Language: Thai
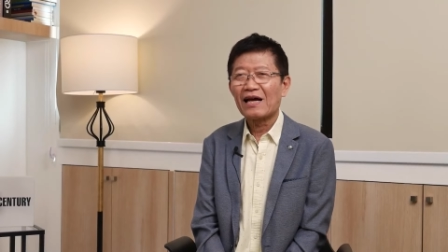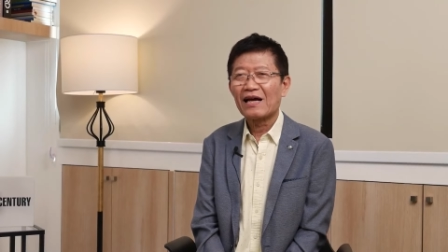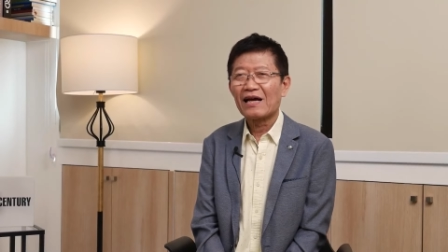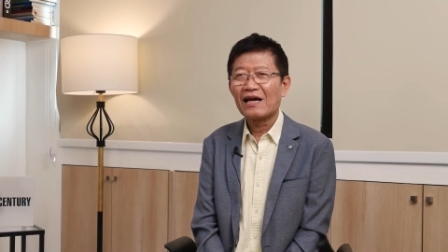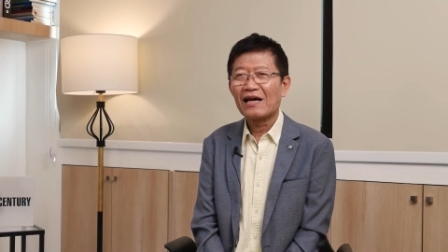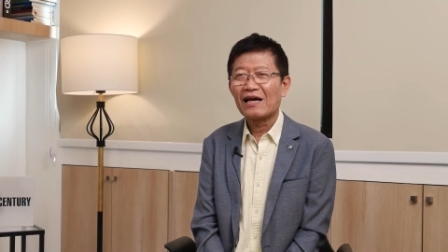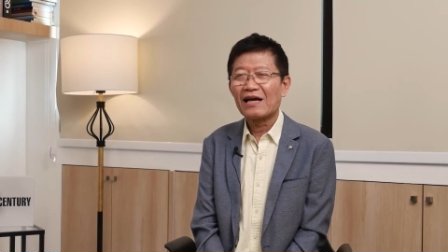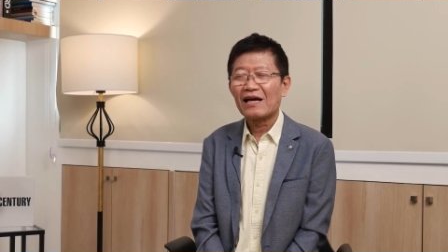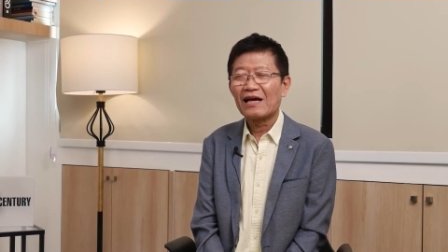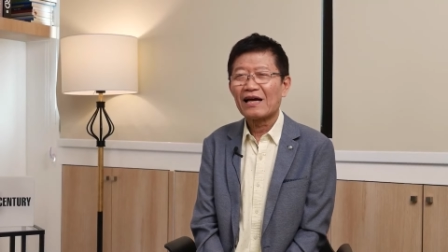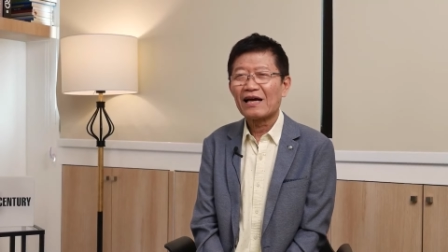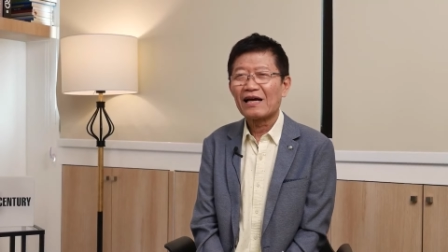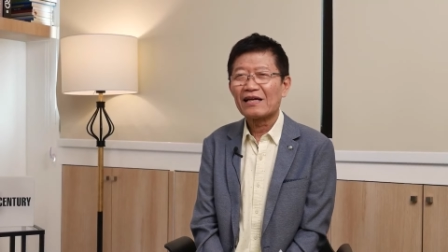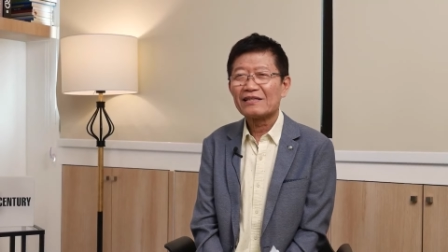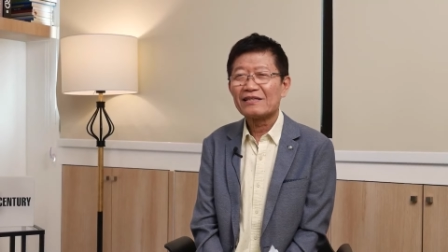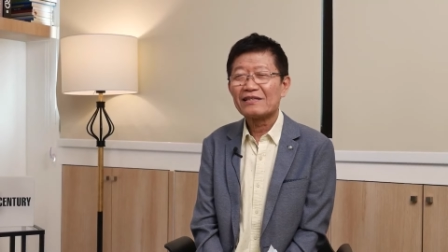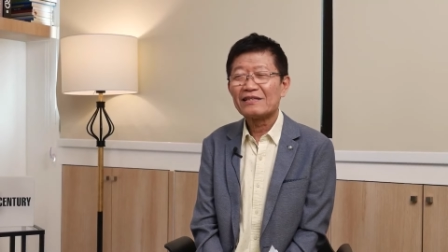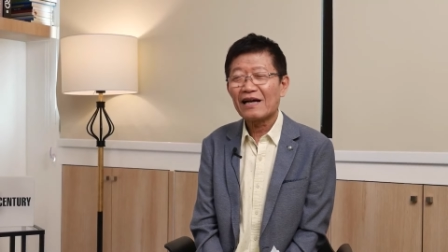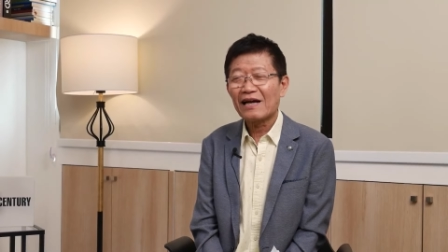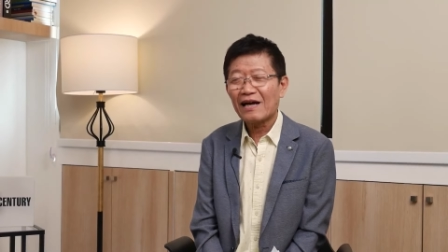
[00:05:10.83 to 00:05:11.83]
ยังไง
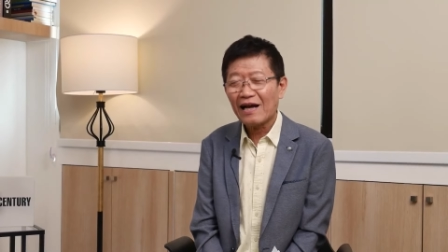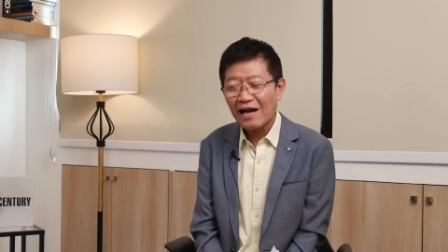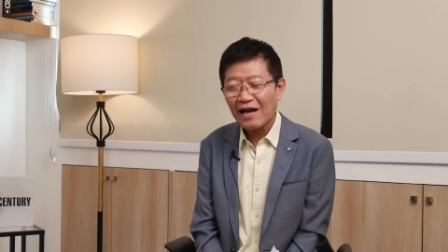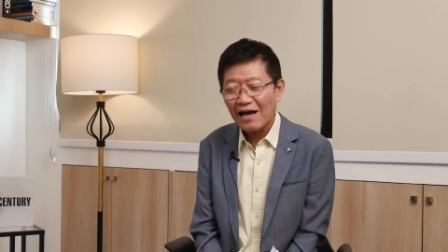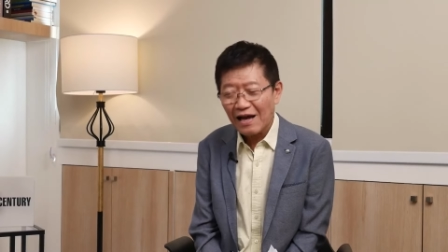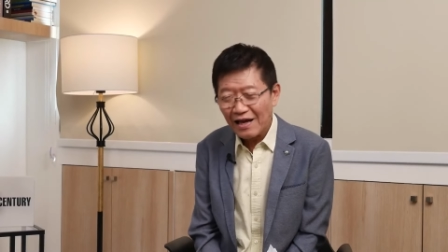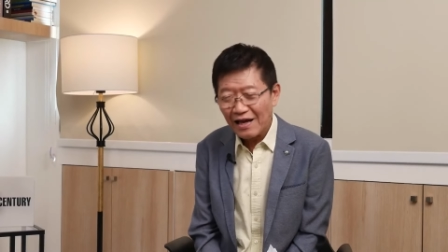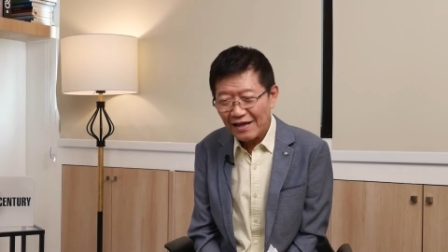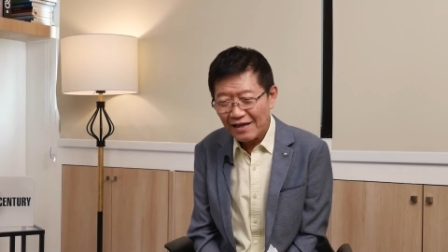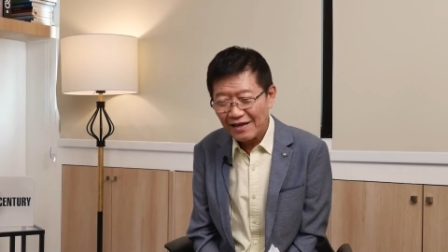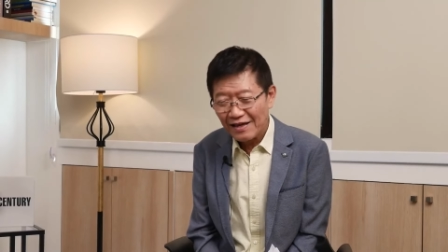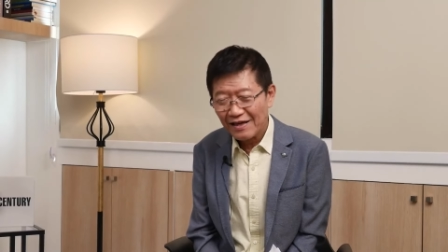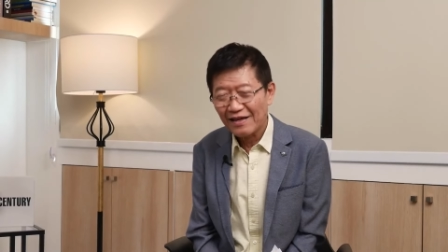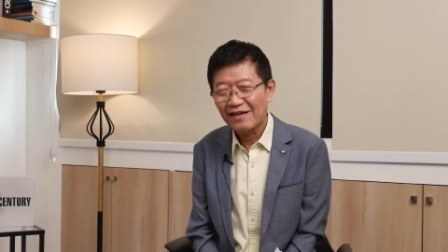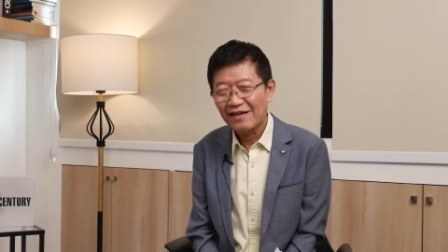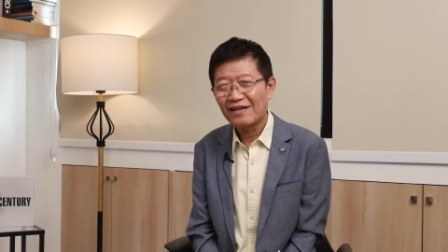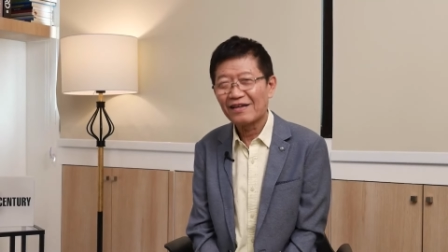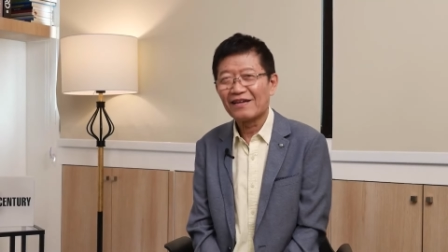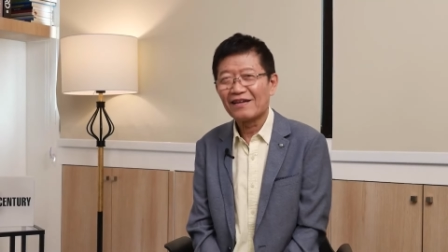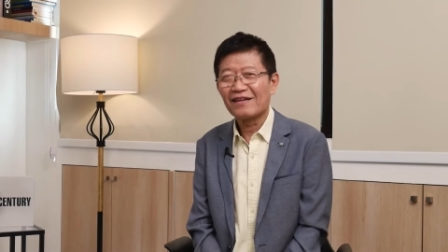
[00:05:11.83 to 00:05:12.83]
ยังไง
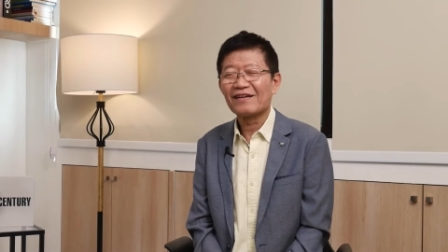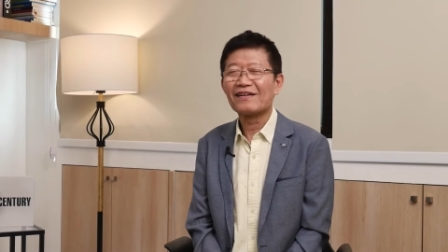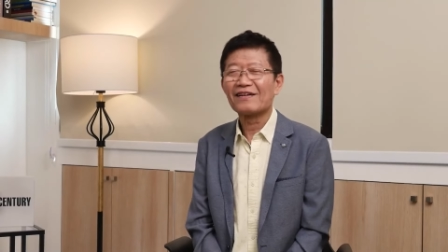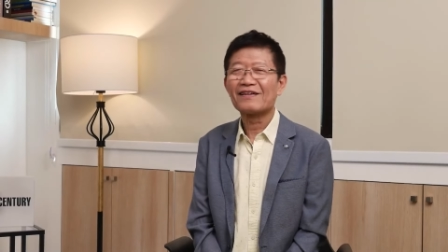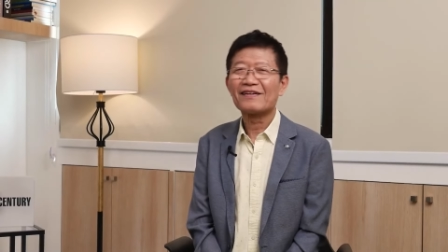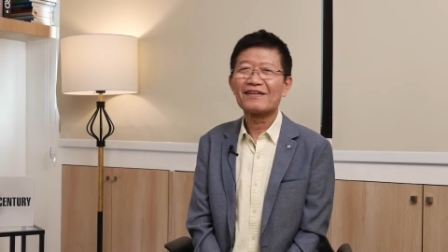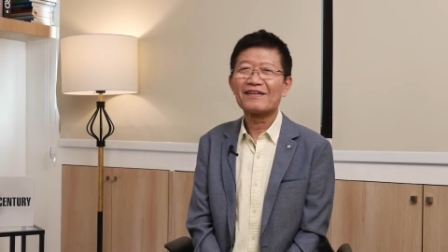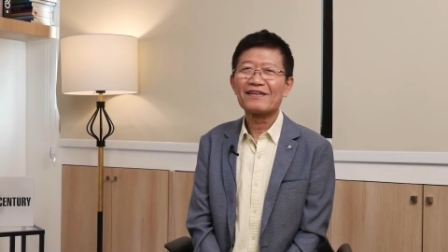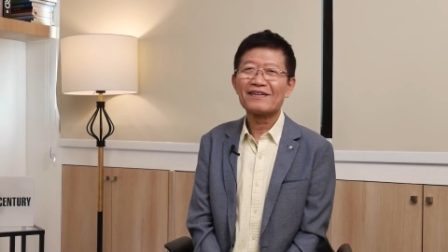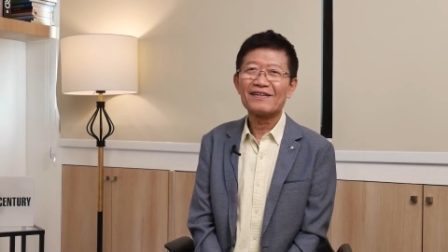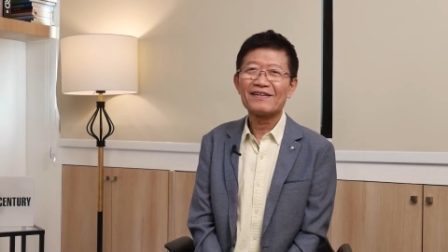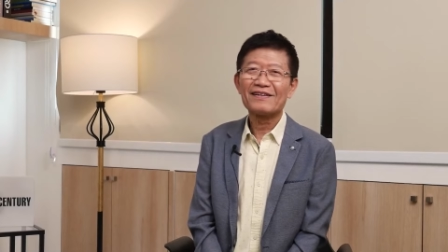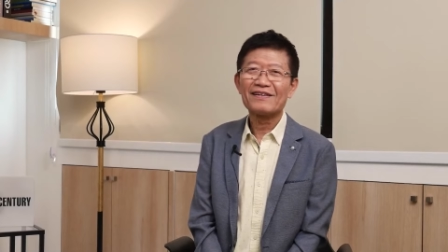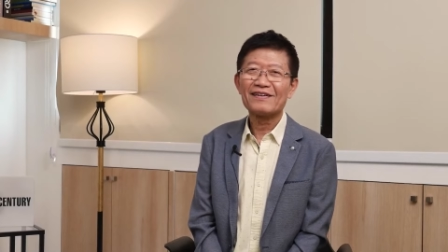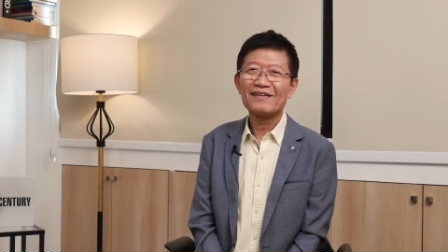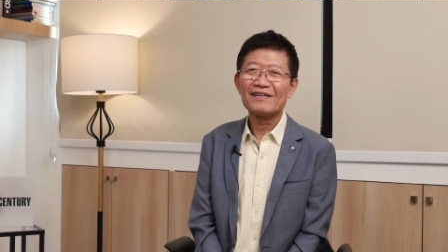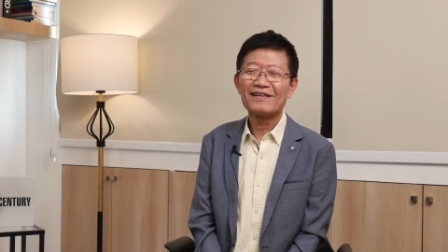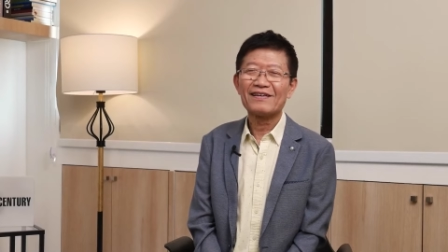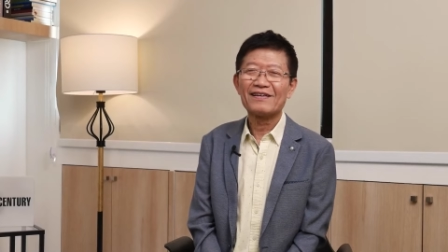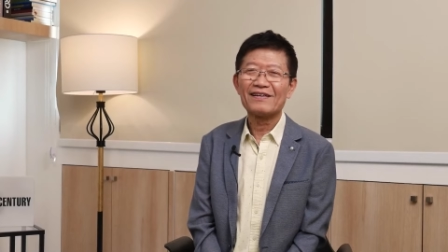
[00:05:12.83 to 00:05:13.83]
อืม
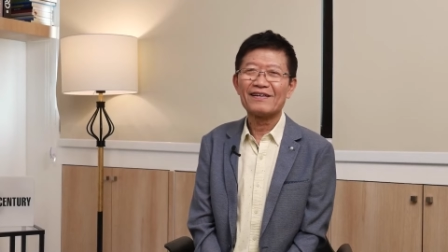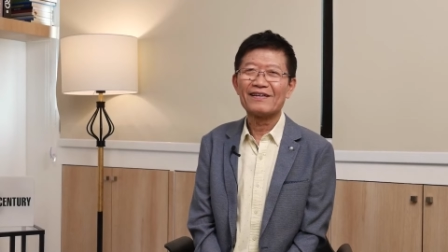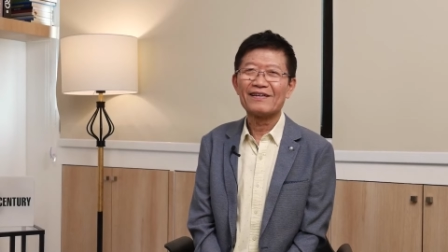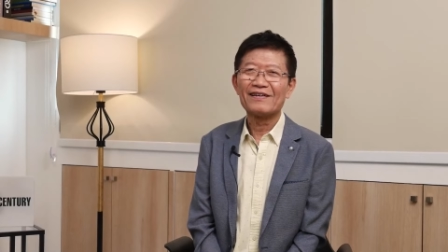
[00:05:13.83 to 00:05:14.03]
จะ